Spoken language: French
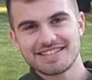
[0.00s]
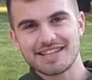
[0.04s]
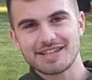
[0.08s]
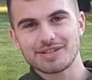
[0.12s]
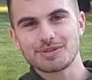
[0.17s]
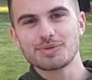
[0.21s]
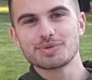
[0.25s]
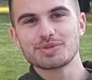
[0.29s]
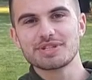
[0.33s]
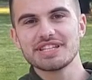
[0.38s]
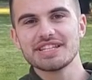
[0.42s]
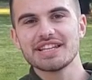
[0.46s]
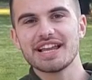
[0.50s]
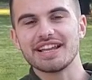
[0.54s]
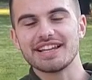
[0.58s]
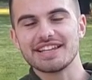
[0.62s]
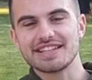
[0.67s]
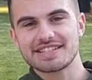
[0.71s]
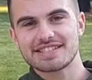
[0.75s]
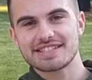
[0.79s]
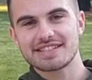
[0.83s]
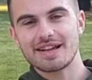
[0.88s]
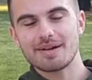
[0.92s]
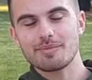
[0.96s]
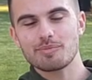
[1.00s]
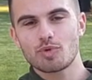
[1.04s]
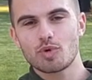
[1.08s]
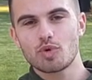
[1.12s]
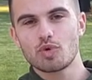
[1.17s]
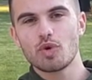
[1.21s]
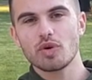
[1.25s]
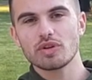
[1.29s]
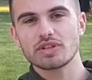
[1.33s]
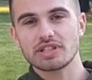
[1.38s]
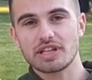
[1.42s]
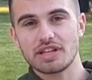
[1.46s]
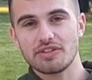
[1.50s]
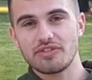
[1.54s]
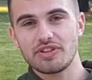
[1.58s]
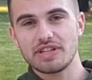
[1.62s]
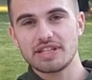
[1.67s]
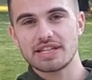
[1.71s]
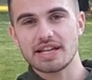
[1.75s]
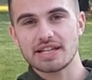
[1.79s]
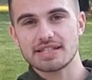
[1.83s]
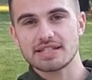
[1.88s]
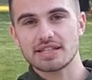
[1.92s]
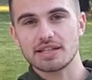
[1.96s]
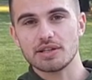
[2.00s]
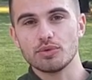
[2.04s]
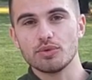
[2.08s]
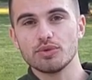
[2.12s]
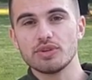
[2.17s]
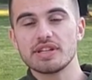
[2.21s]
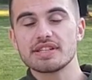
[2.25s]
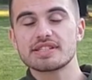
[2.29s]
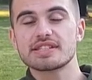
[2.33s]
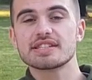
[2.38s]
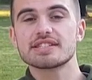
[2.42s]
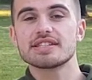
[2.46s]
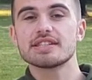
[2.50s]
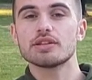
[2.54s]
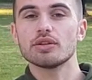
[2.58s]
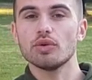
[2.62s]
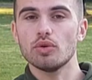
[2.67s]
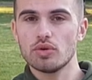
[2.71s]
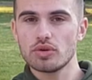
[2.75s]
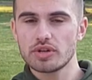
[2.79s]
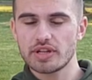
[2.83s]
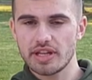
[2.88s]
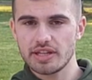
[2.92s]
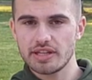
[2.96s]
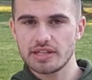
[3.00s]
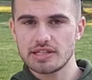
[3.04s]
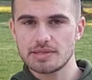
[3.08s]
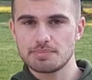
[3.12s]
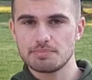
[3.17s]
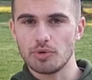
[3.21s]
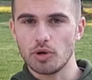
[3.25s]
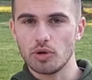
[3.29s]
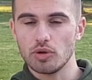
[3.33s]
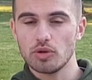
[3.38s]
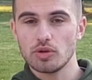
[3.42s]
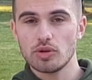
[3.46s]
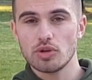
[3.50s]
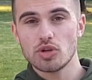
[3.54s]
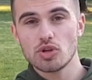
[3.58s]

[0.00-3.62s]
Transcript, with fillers: Cette routine, elle est simple, courte, efficace et ne nécessite aucun équipement.